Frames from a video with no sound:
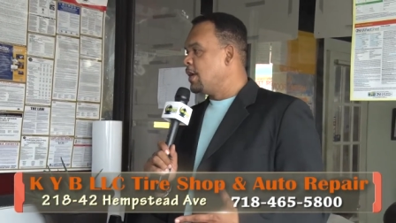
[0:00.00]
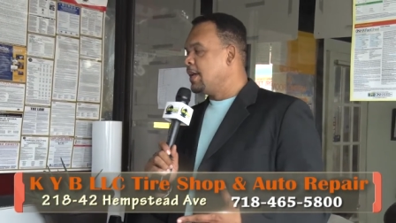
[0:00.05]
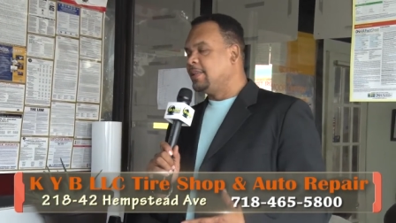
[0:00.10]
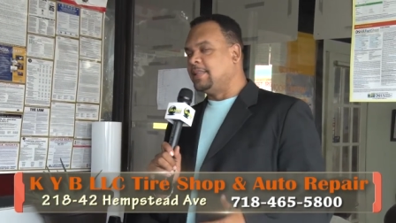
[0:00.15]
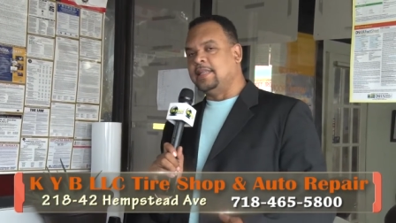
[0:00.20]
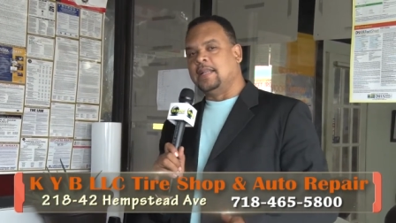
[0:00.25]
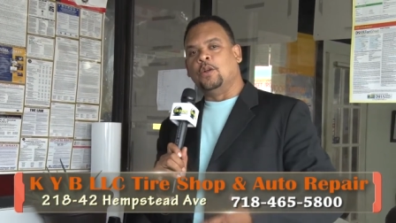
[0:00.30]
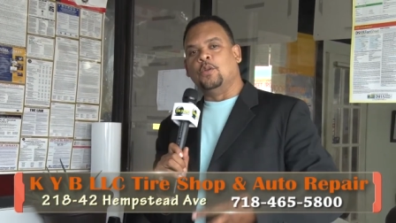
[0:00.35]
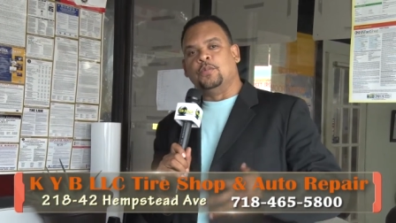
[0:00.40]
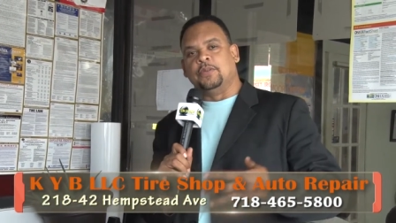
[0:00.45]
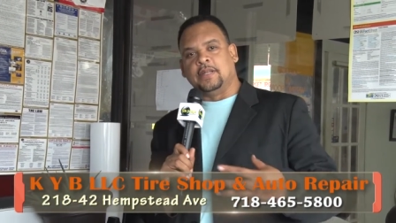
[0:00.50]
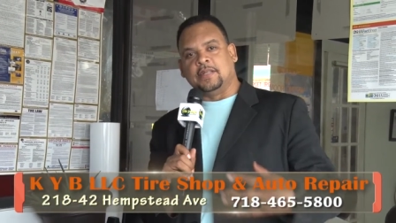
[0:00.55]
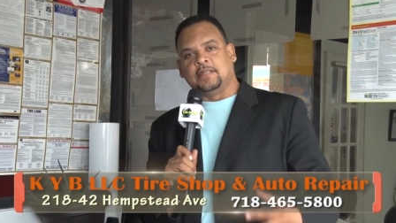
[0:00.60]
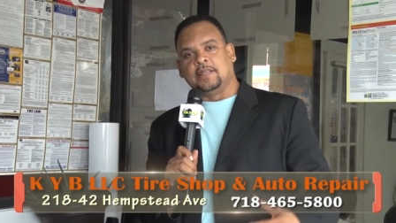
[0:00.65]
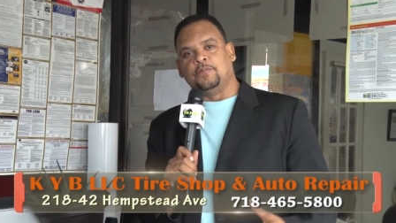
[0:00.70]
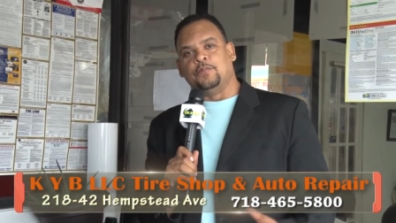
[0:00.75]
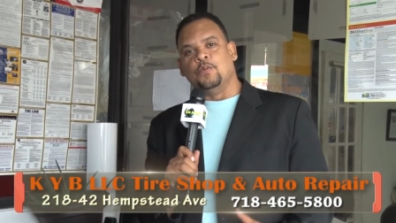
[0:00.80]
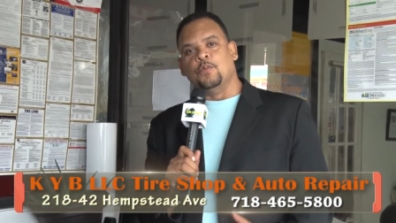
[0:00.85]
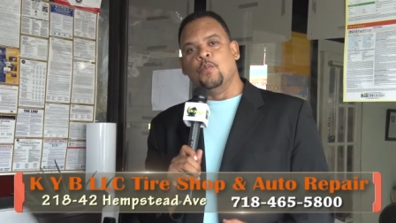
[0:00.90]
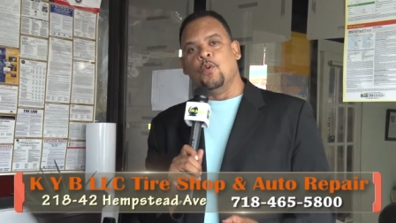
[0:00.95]
C'est dans
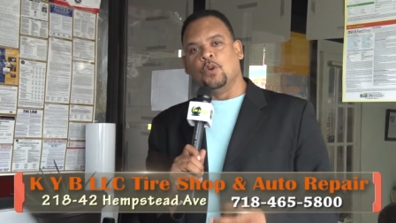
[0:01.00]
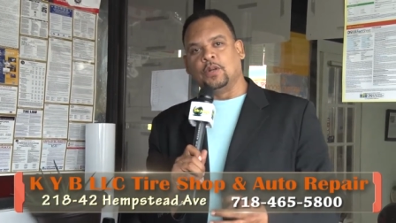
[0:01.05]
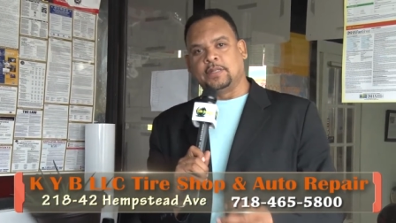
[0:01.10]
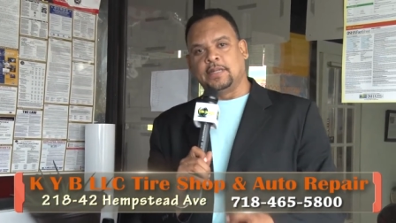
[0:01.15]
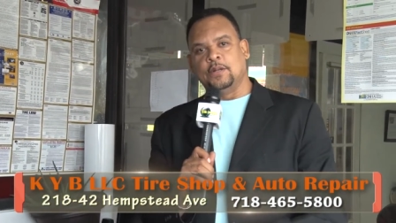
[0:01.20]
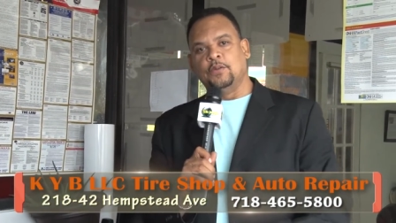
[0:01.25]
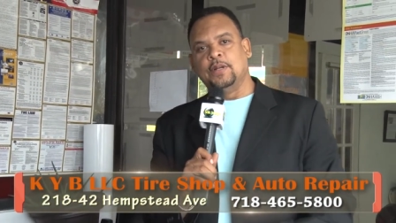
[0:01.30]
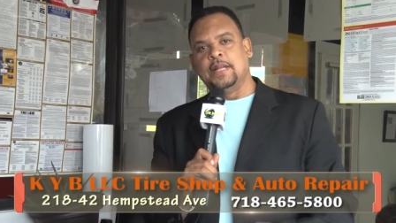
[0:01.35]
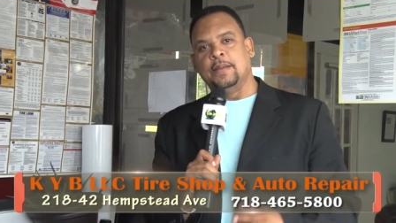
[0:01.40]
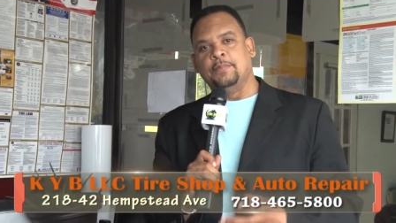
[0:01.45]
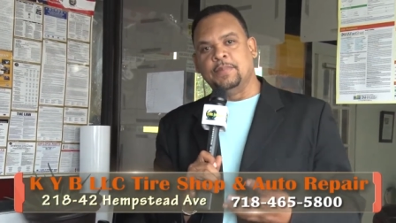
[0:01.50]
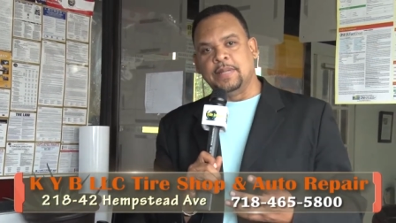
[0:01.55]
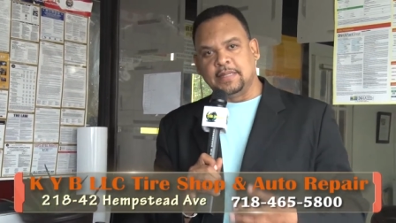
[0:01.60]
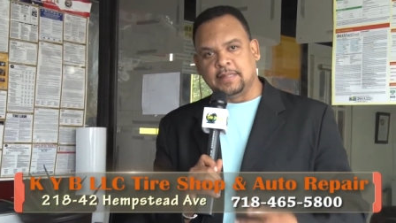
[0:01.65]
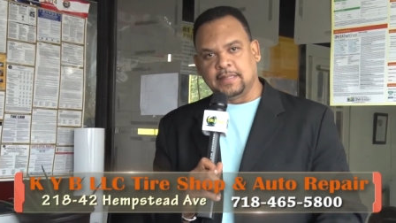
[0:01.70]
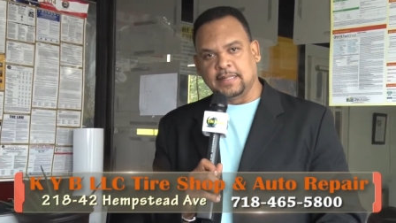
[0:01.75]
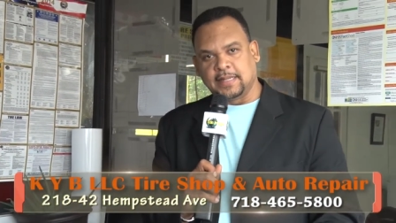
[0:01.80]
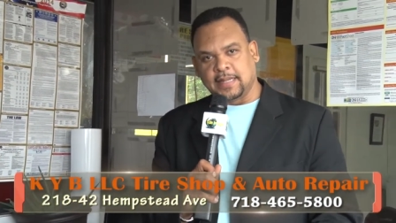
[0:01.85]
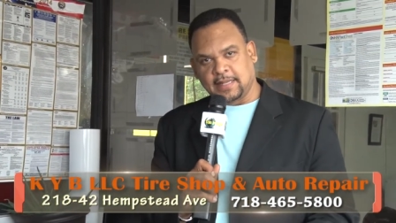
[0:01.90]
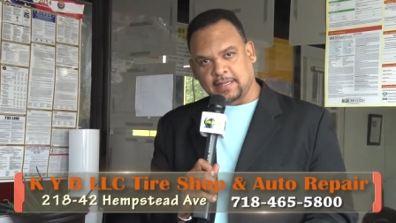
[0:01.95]
l'objectif de montrer nous des
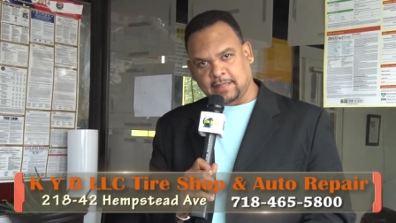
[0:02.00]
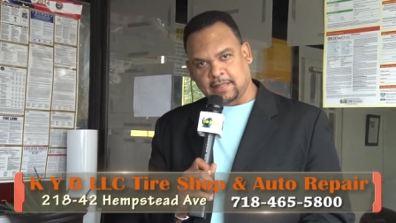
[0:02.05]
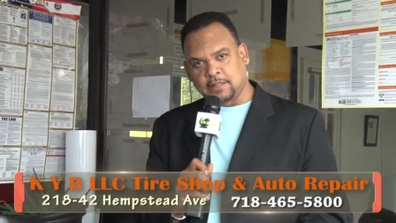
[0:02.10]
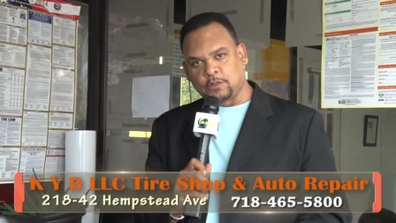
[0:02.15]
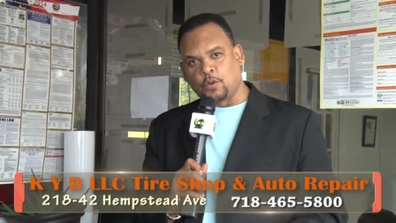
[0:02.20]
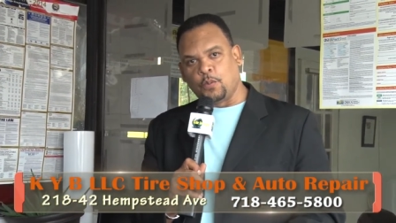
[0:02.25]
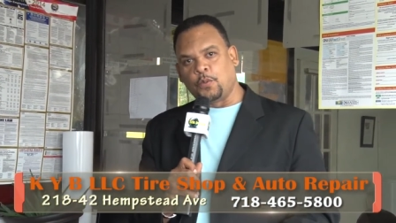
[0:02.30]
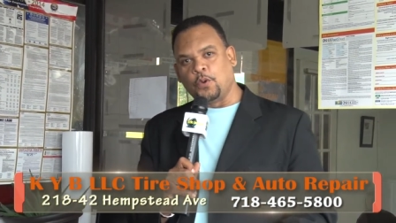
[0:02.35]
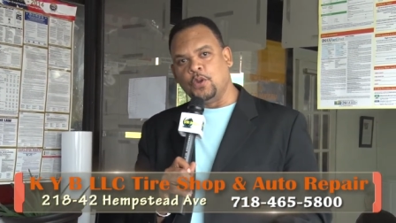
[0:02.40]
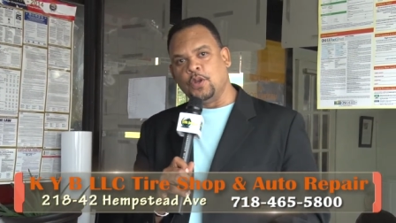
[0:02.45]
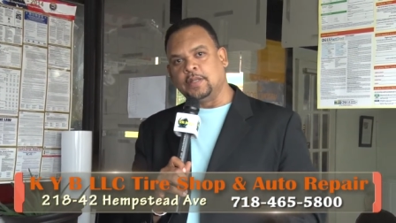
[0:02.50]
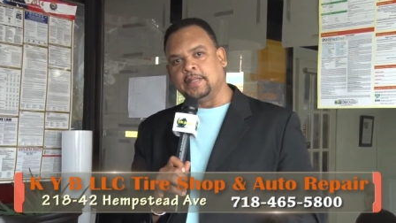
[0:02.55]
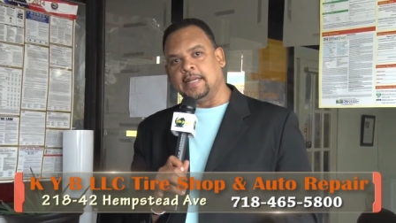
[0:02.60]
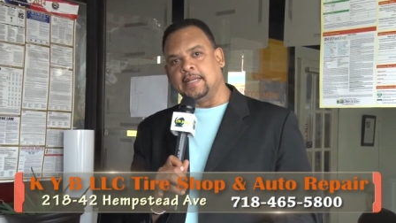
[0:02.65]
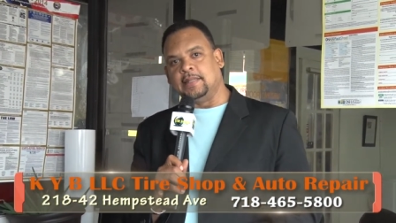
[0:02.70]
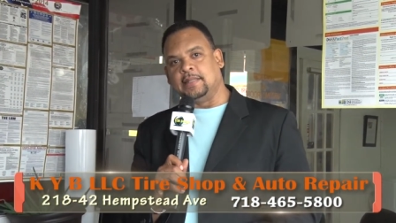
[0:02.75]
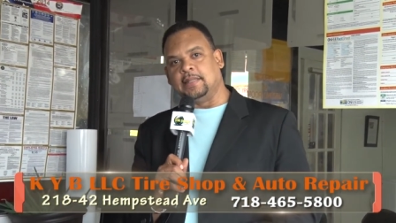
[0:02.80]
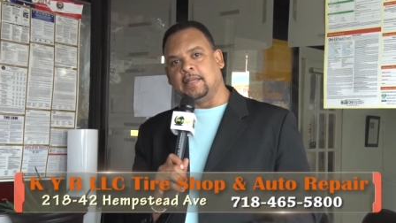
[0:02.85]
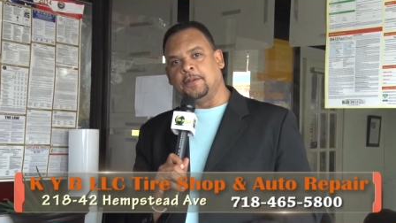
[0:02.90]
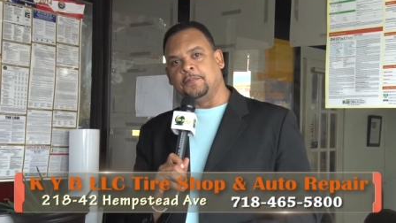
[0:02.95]
business, des entrepreneurs
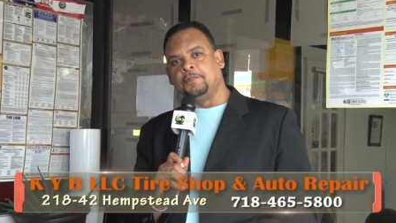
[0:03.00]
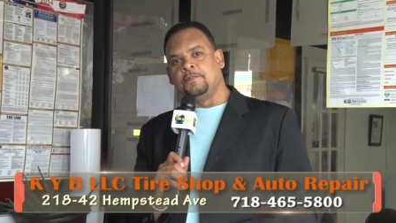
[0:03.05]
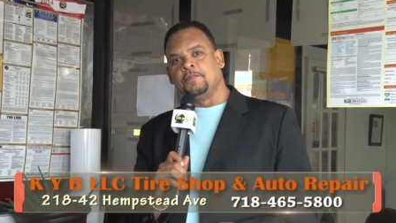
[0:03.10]
haïtiens